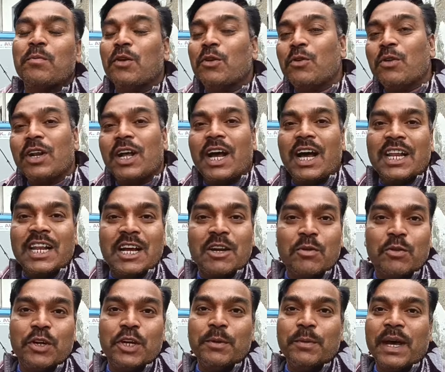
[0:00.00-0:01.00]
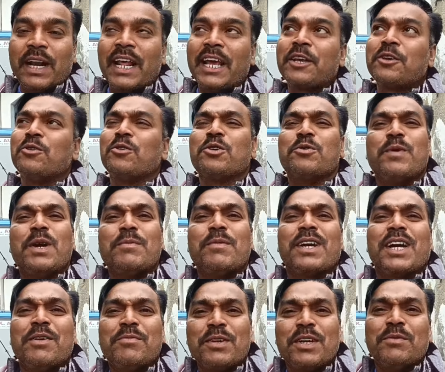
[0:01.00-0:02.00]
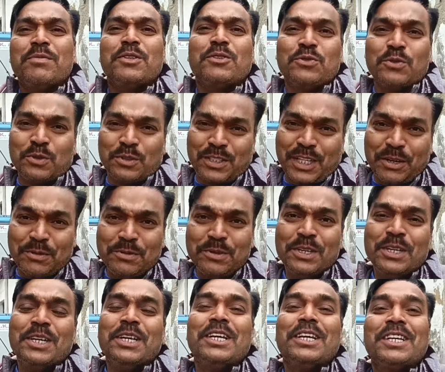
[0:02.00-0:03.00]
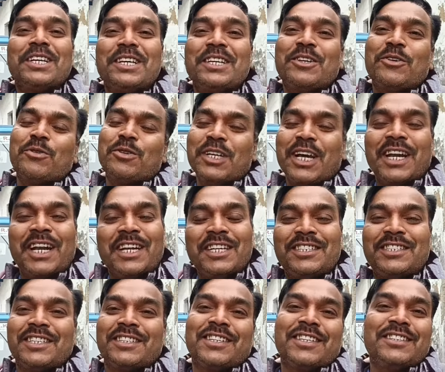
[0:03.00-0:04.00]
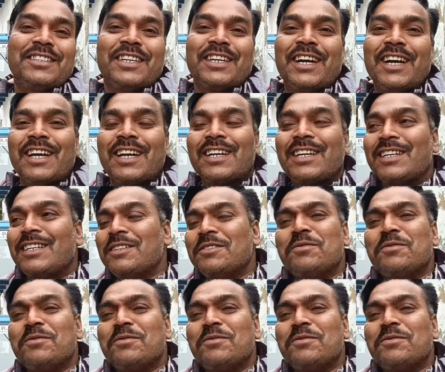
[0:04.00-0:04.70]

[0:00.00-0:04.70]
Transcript: ब्लॉग बिल्कुल अलग होने वाला है क्योंकि भाई मैं कभी कभी सोचता हूँ कि रोजाना स्टेशन से घर